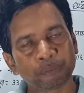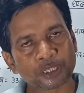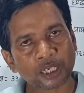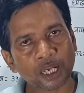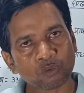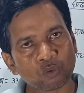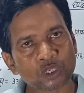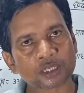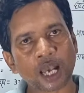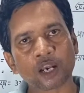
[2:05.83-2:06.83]
पिछले
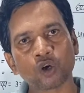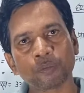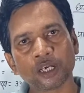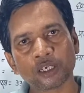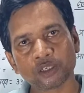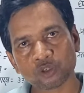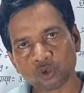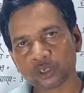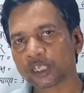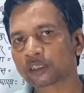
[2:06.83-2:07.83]
कुछ सालों में
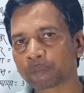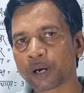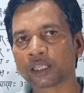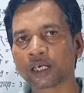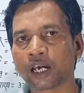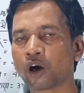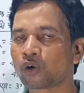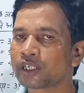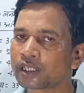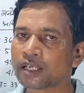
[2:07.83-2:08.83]
जो रिक्त पद हैं
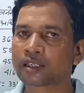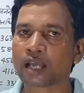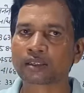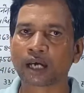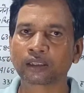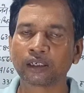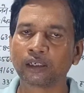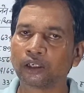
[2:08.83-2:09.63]
और इसके साथ साथ